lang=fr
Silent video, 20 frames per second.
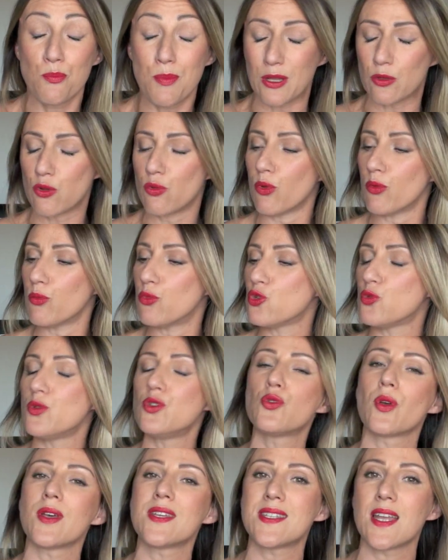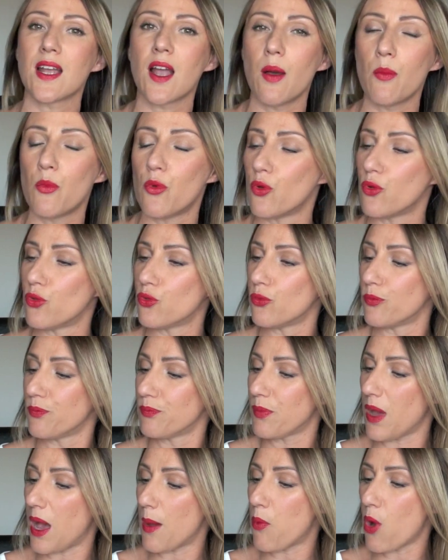pas tout le monde me suit sur Instagram
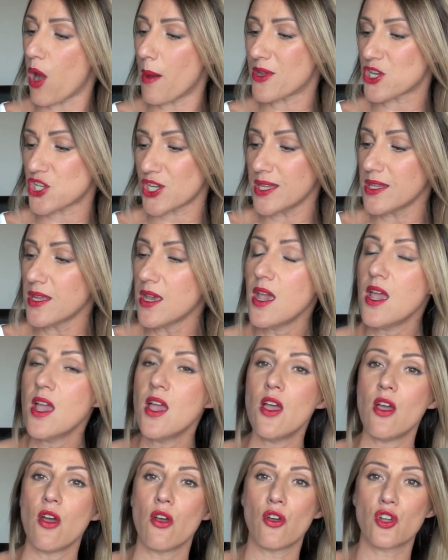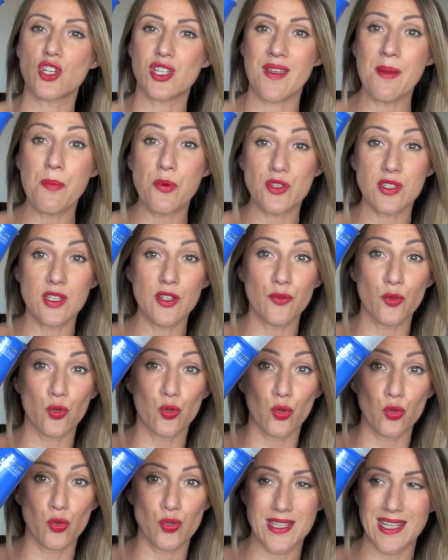par rapport à ma chaîne. J'avais posté une
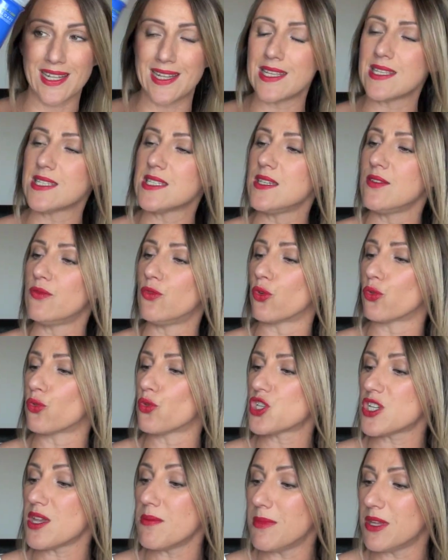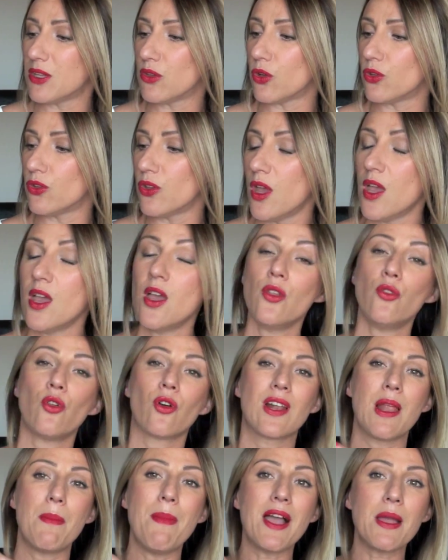photo de cette lessive donc de chez Méthode.
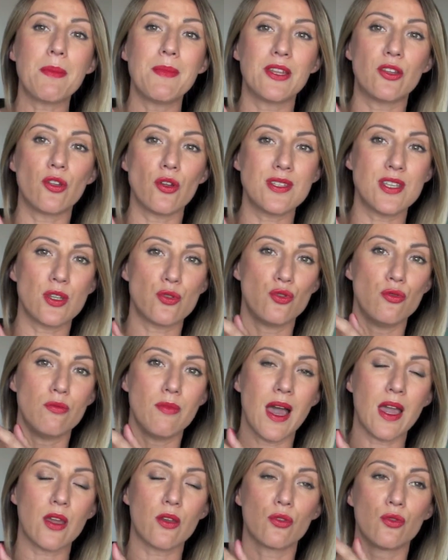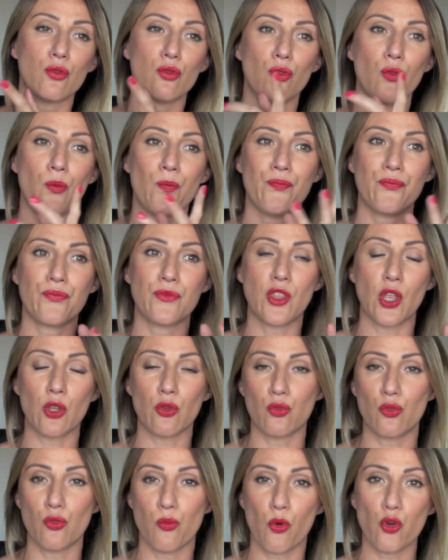Donc la marque Méthode c'est une marque de,
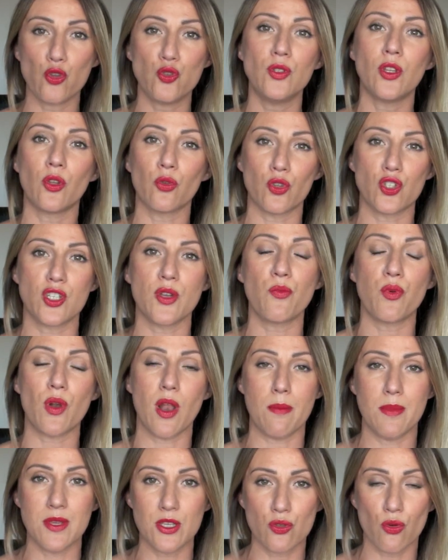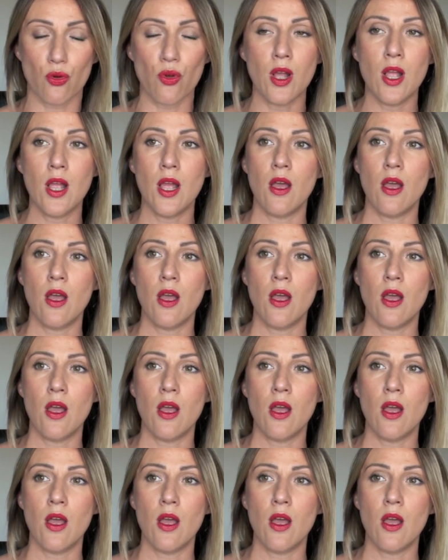de produits d'entretien pour la maison